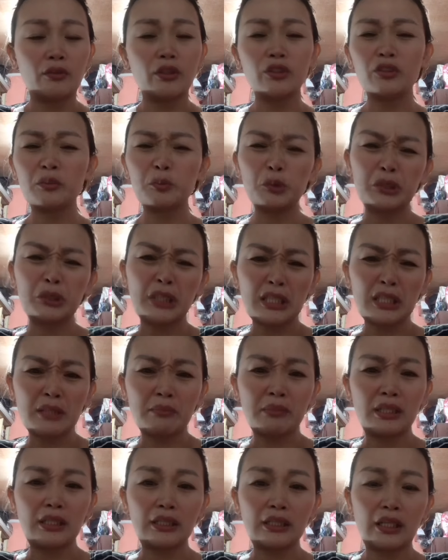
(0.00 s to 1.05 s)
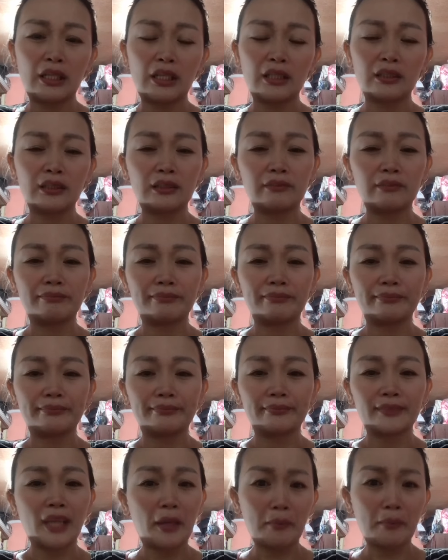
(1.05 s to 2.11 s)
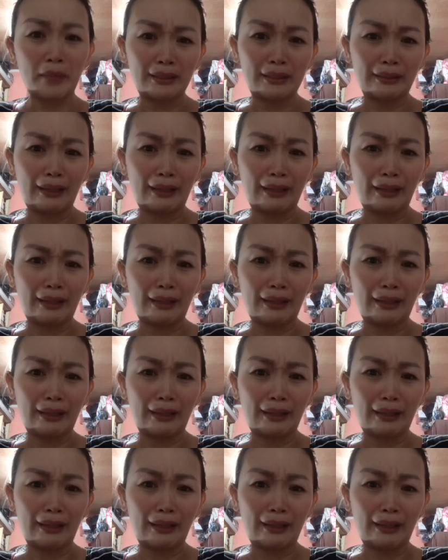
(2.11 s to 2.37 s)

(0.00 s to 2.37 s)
huwag niyo pong sasabihin na tama